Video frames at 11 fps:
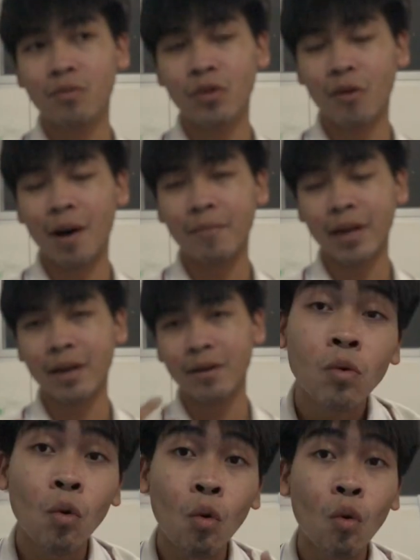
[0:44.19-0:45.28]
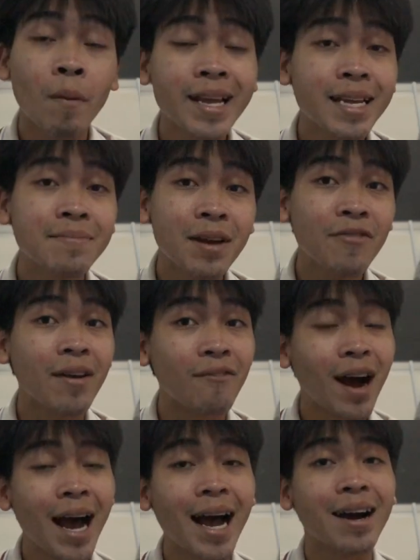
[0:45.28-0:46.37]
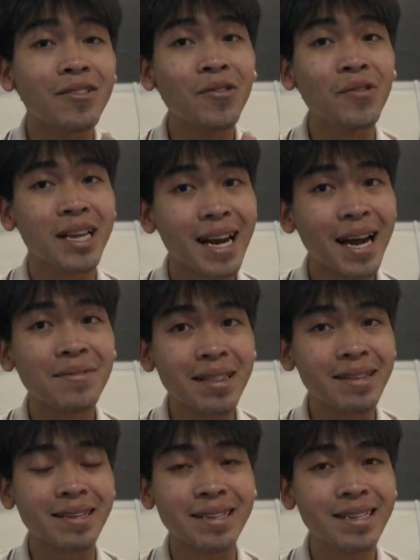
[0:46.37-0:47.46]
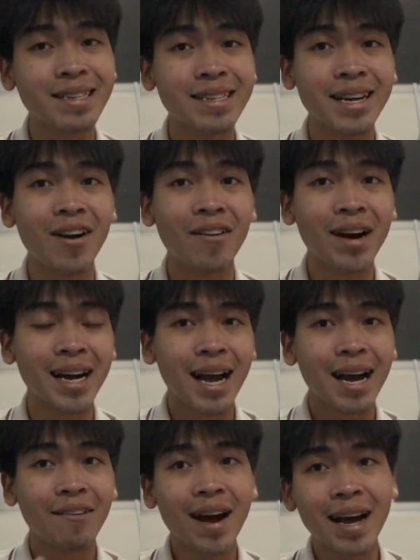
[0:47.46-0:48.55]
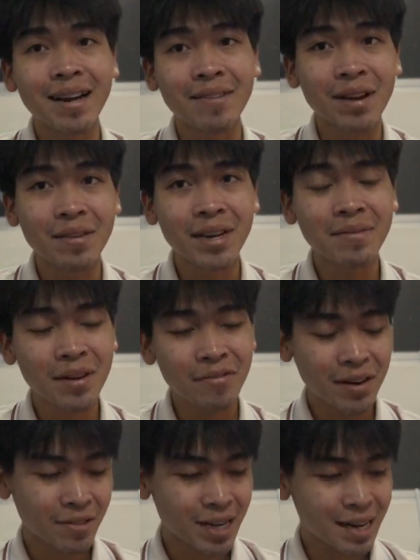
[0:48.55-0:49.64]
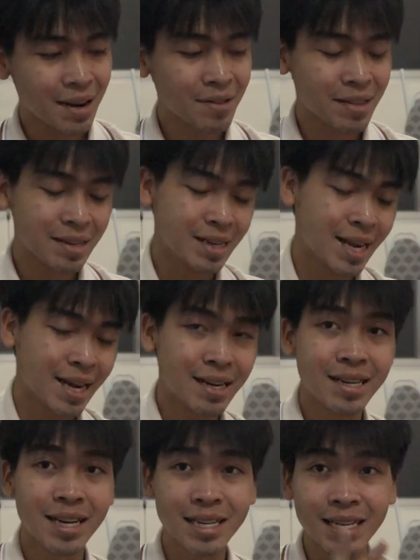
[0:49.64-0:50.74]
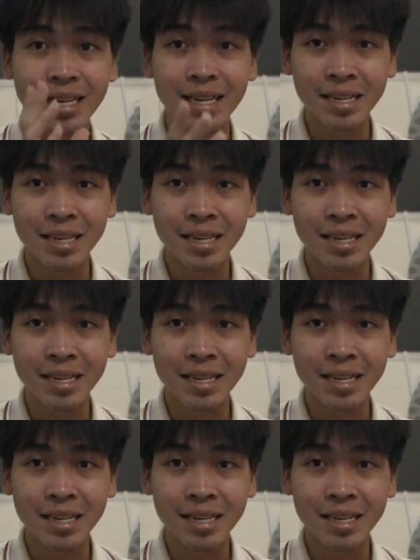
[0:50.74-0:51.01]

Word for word: ด้วยความที่กูไม่คิดไม่ฝันว่า กูจะได้มาซื้อ นึกออกว่าไอ้คำว่าทำไมไม่คิดไม่ฝันว่าจะได้มาซื้อเนี่ยก็คือ